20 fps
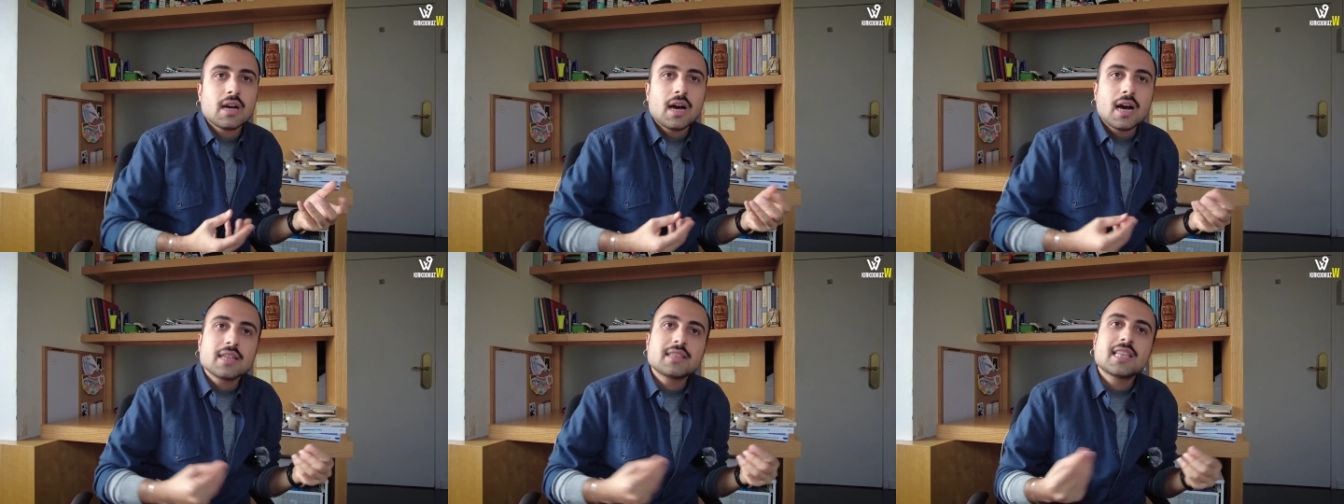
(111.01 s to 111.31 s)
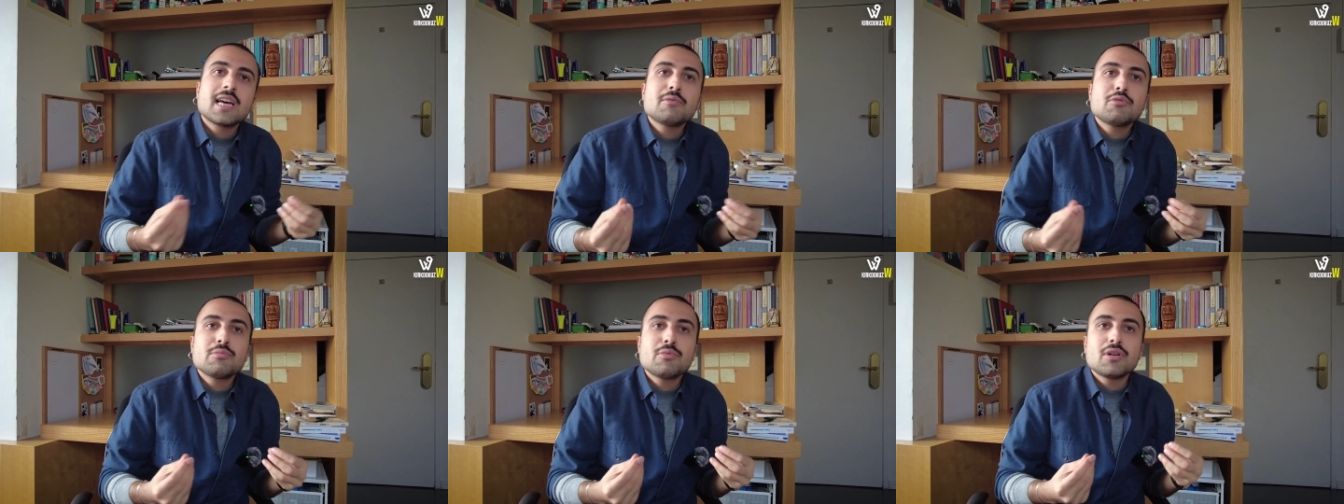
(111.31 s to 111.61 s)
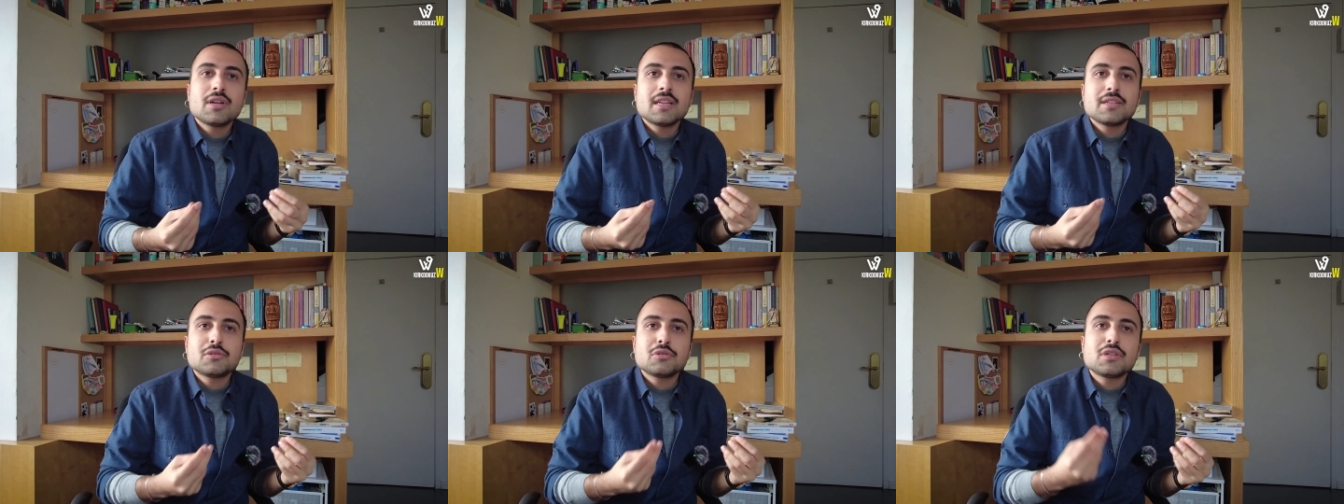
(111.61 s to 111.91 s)
Hatta bu
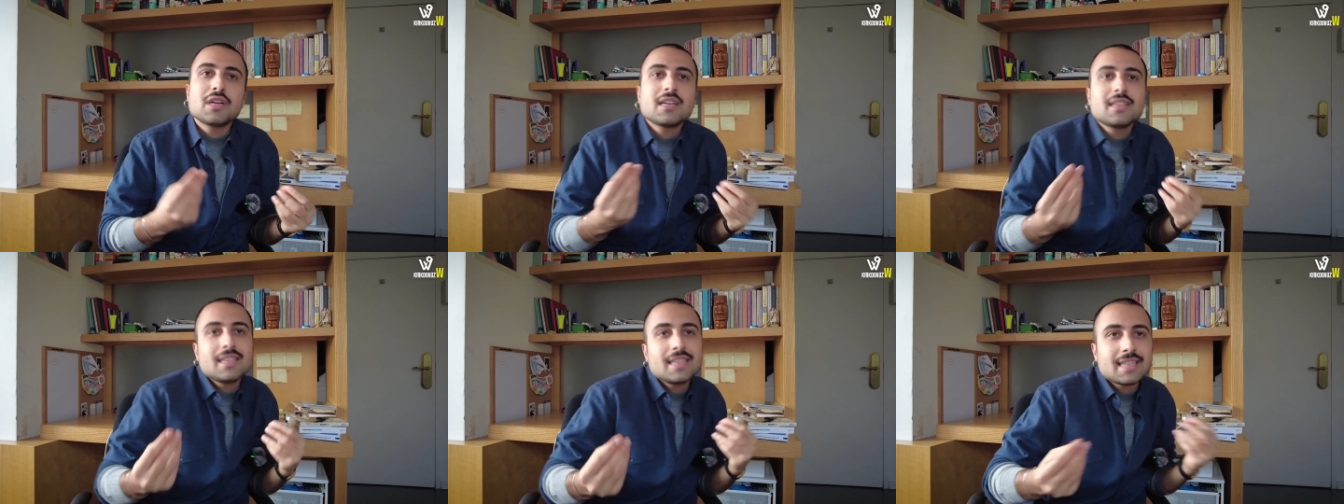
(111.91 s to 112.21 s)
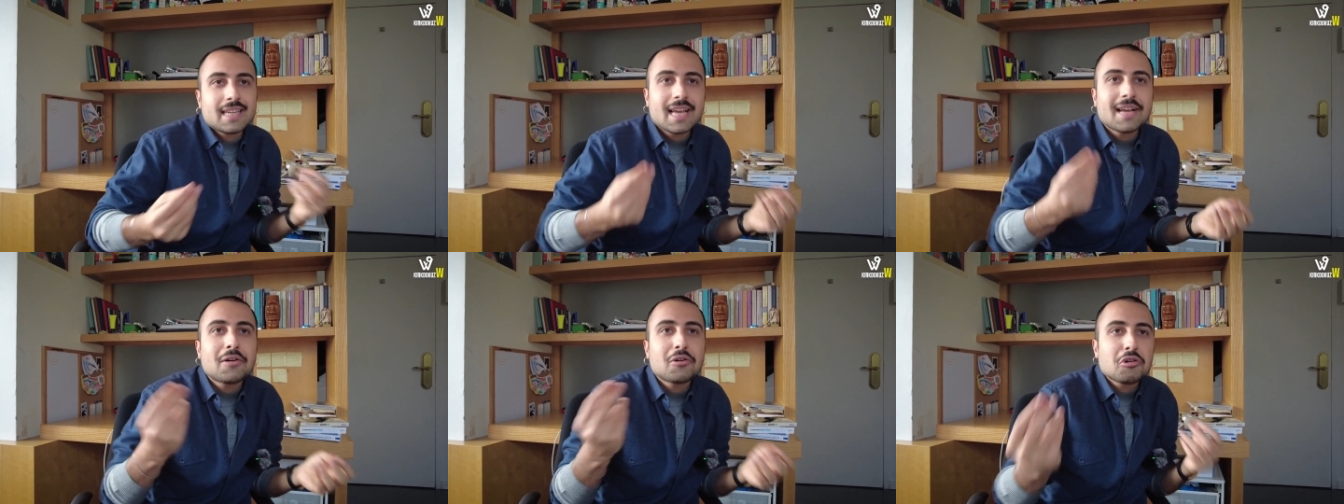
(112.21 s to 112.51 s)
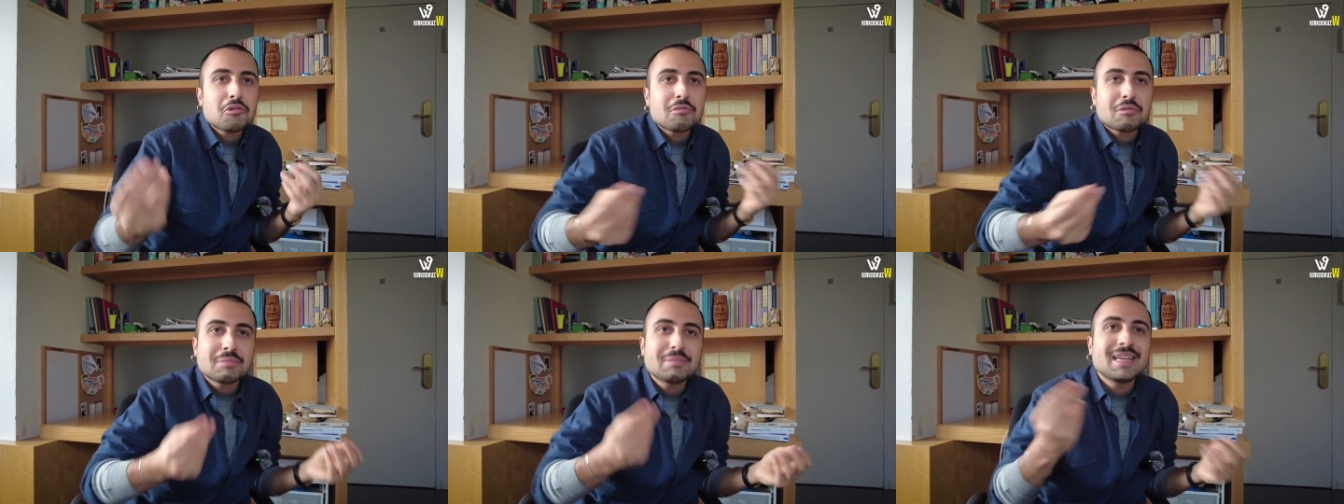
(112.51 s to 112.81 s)
böyle dünyada ilk
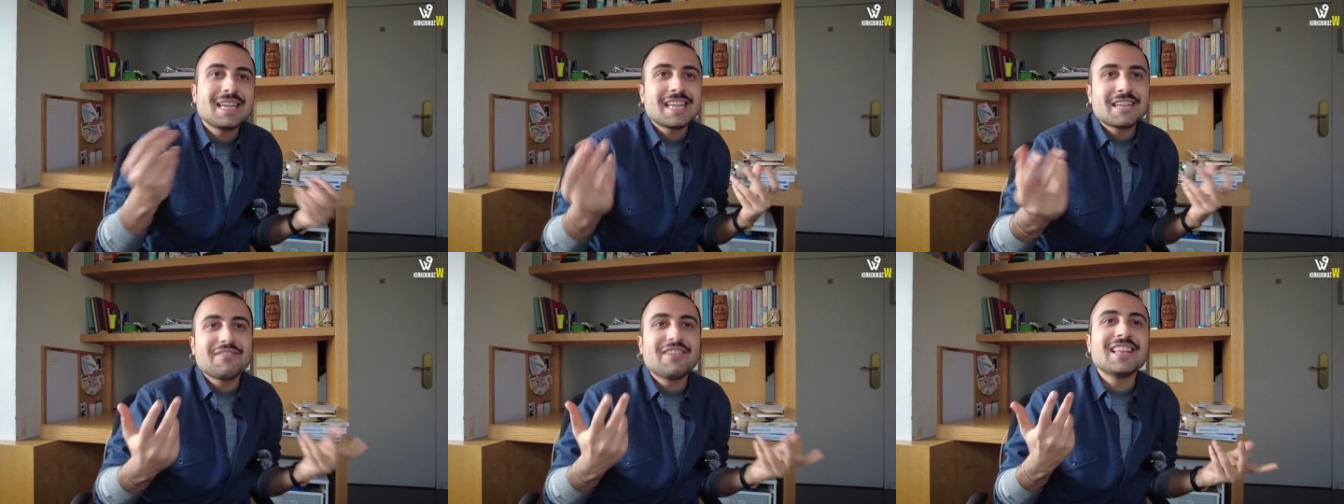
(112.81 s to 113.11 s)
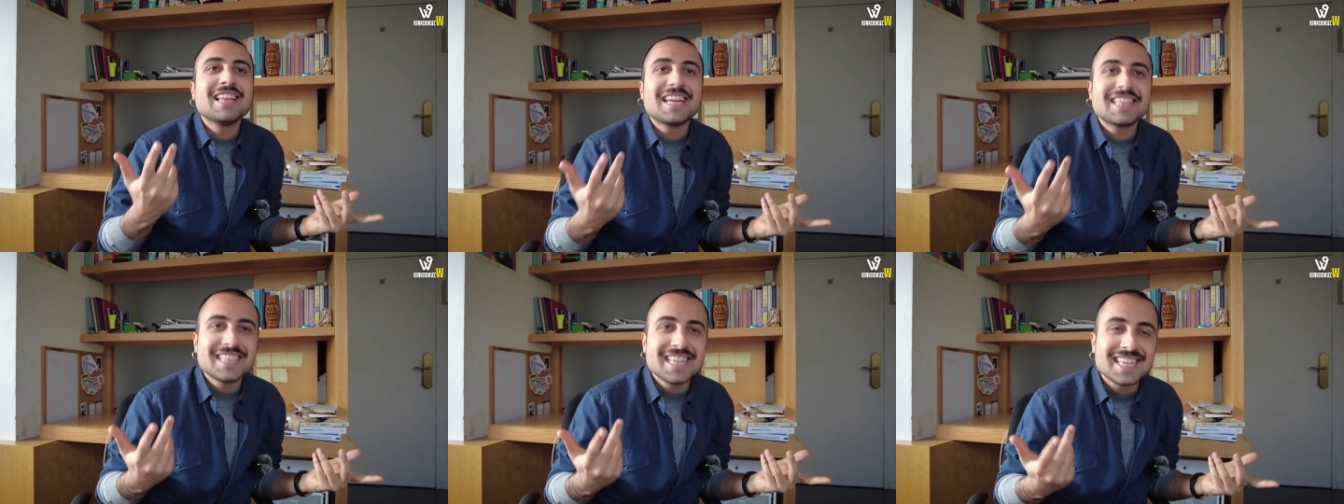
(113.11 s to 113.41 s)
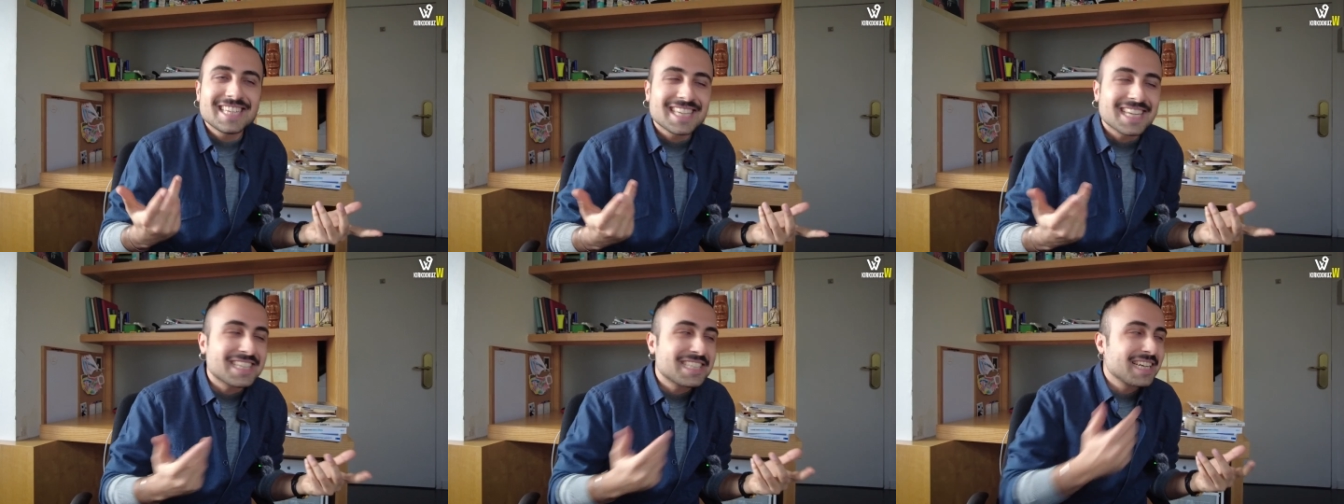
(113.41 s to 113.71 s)
ekonomik birlik Aynen. falan
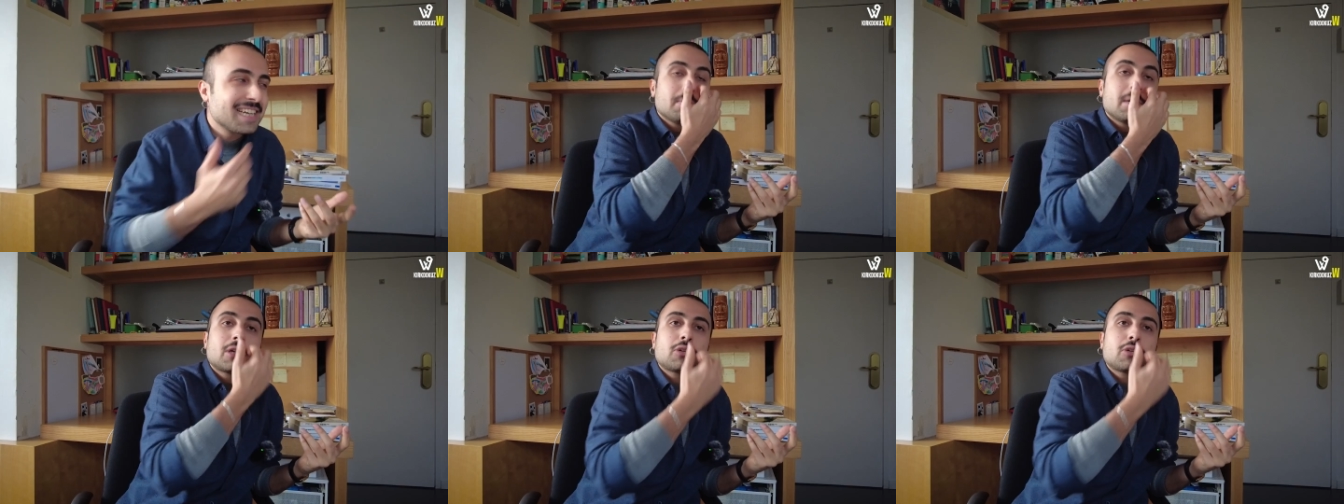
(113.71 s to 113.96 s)
diye geçer.